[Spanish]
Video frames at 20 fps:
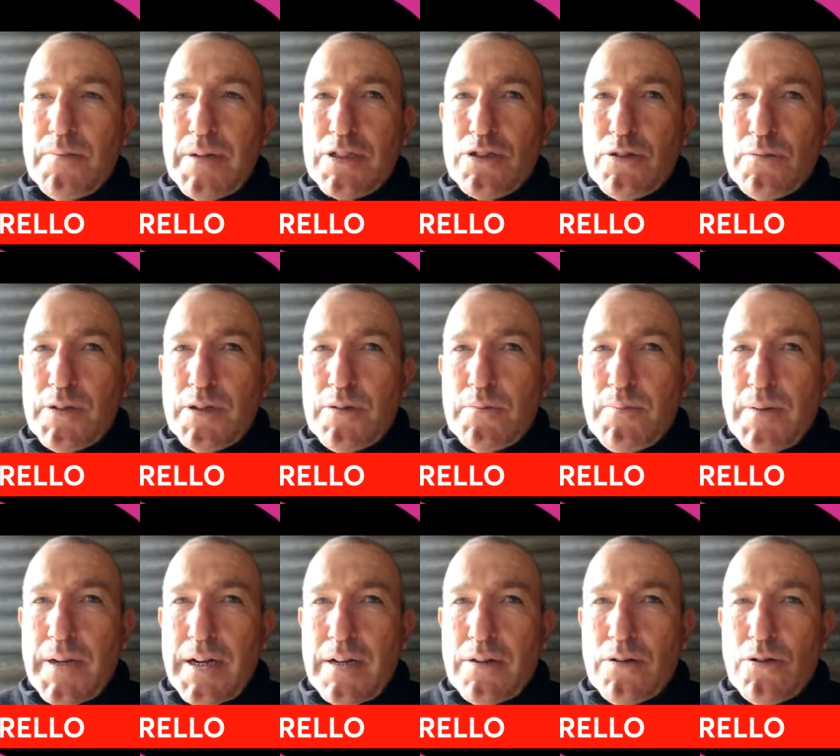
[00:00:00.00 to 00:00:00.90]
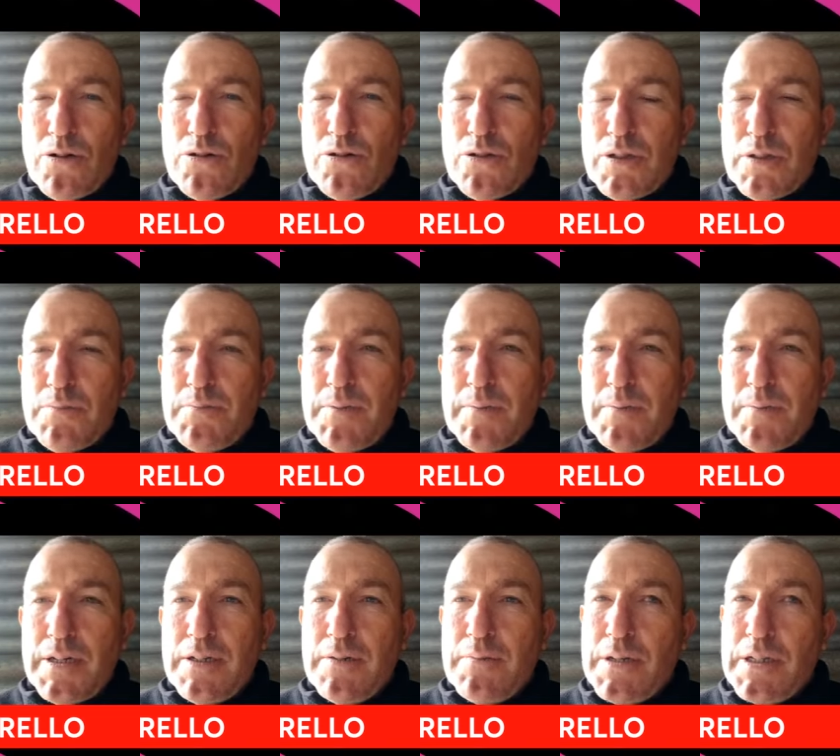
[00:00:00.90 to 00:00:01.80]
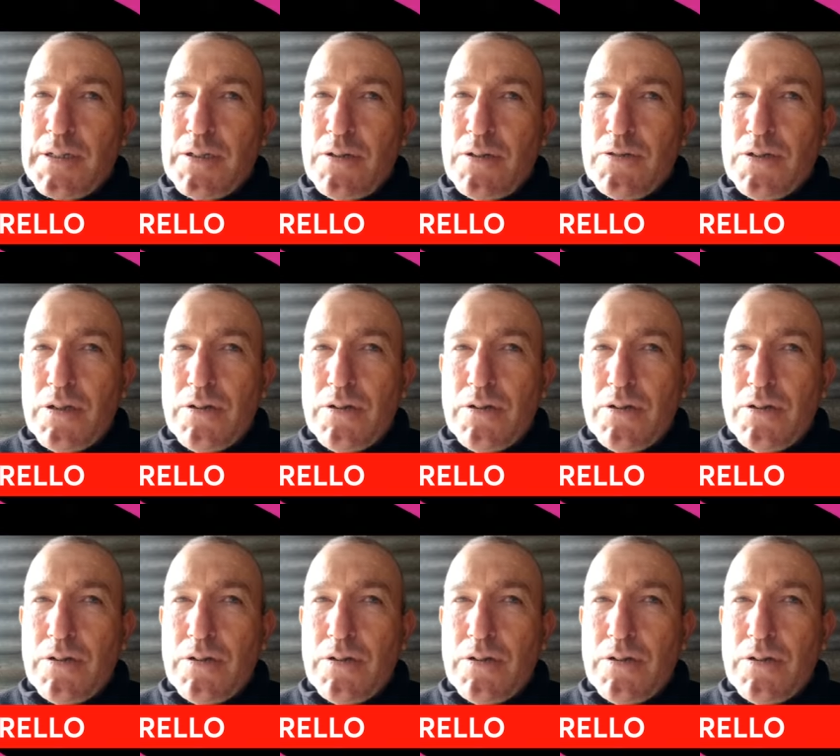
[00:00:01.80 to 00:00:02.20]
más o menos para agosto, septiembre del año pasado,